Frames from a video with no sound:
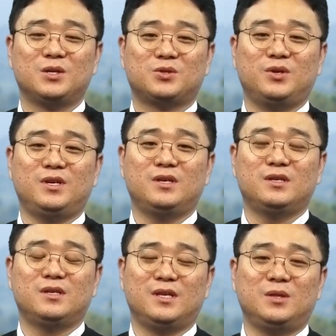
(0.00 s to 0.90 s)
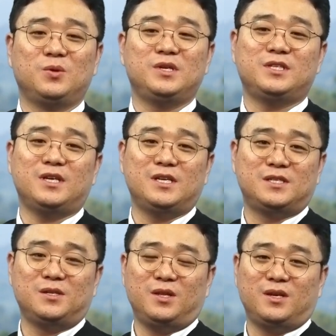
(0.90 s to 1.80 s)
저희 인도네시아에
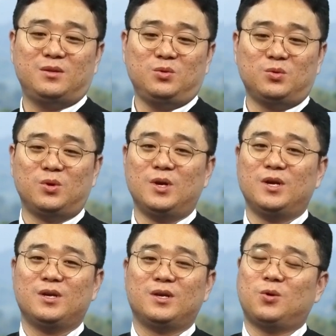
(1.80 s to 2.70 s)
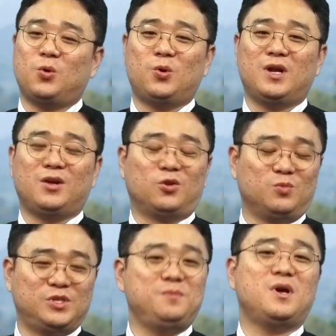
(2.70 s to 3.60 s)
있을 때에도 이 코로나가
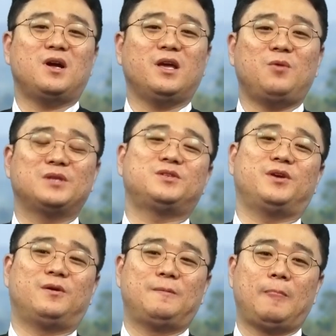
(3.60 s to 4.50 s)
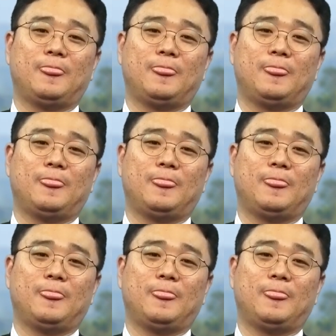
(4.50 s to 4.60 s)
너무 심각하게 왔어요.